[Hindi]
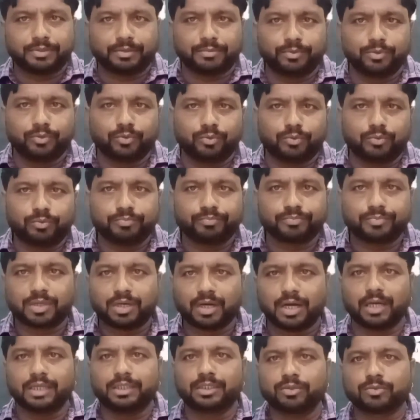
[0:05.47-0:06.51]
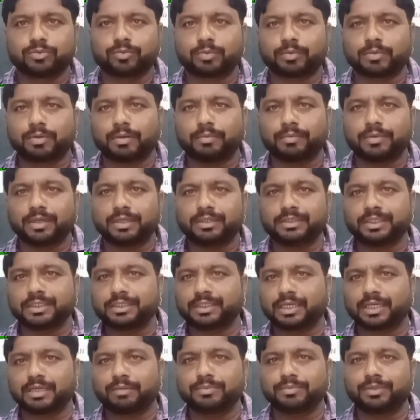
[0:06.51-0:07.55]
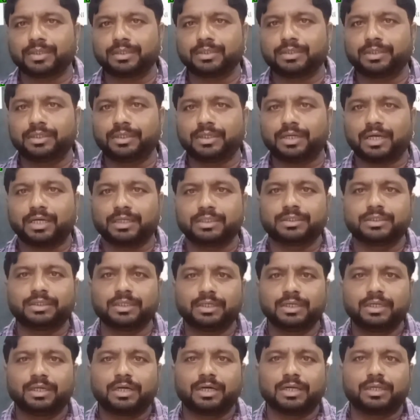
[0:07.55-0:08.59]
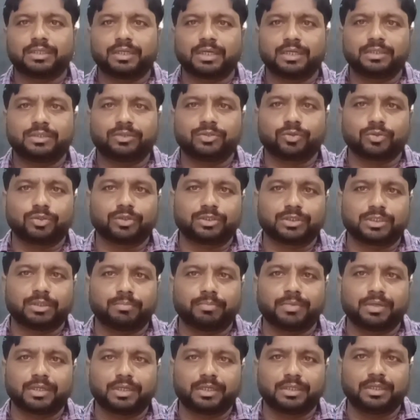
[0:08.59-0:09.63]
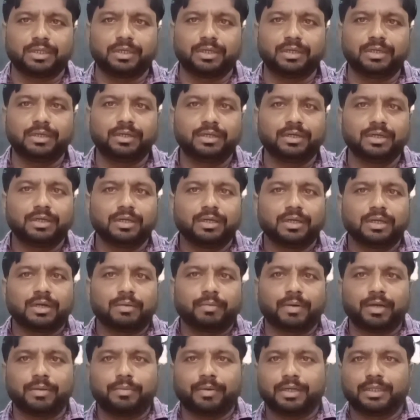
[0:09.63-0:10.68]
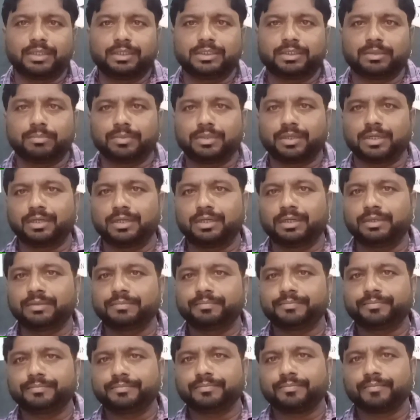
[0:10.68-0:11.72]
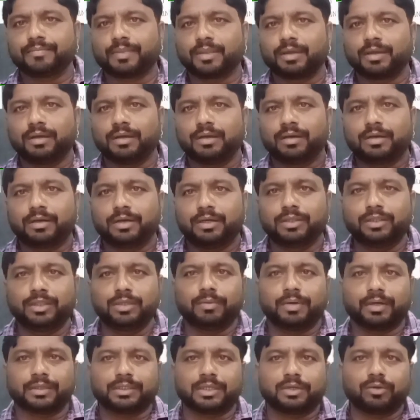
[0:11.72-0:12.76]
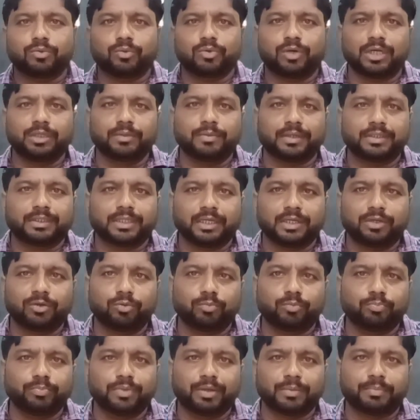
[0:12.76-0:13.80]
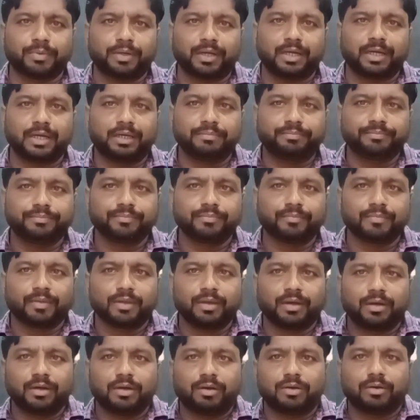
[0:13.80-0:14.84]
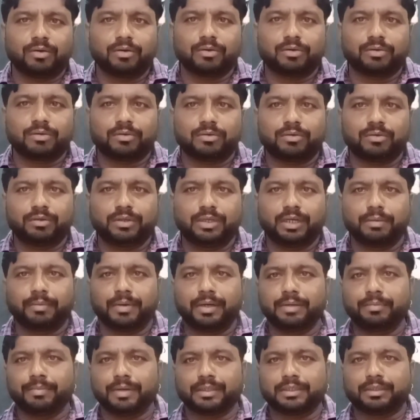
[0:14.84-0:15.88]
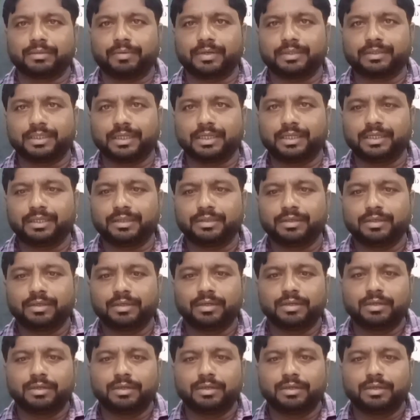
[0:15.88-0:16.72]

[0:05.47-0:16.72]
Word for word: आप सभी को हार्दिक शुभकामनाएं जैसा कि हम जानते हैं आज अर्थात चौदह सितंबर के दिन ही हमारे भारतीय संविधान ने हिंदी भाषा को राजभाषा के रूप में अपनाया और ये हमारी मातृभाषा है